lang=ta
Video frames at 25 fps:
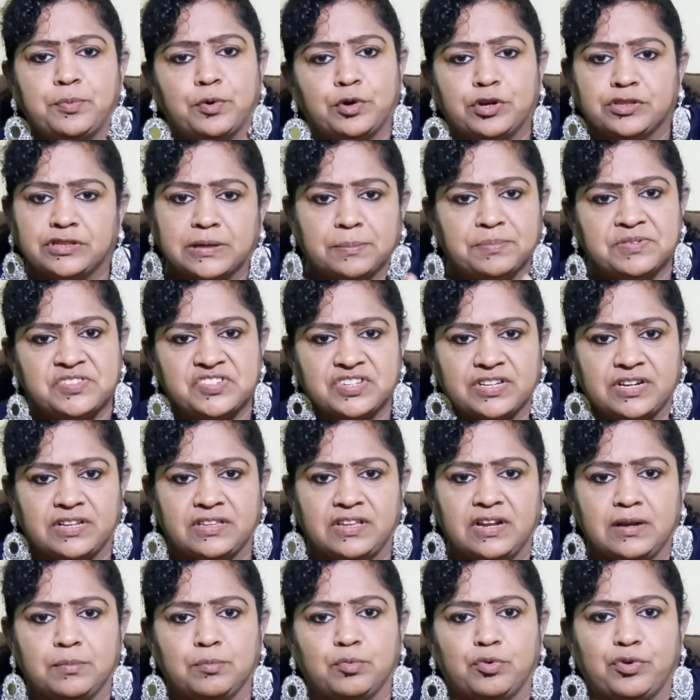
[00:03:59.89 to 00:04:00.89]
போட்டு
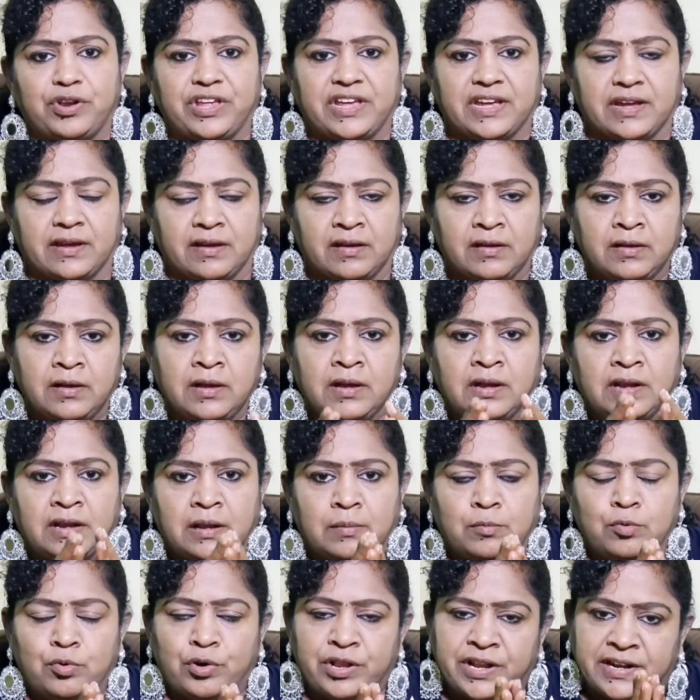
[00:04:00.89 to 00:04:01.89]
தப்பிச்சுக்கிறதா நம்மளுடைய
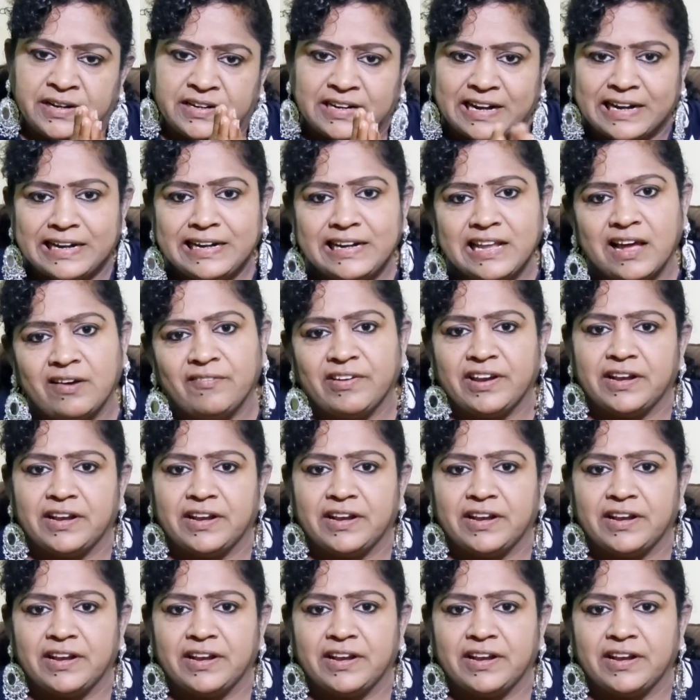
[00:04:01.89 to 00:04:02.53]
நம்மளுடைய ட்ரெண்டாகவே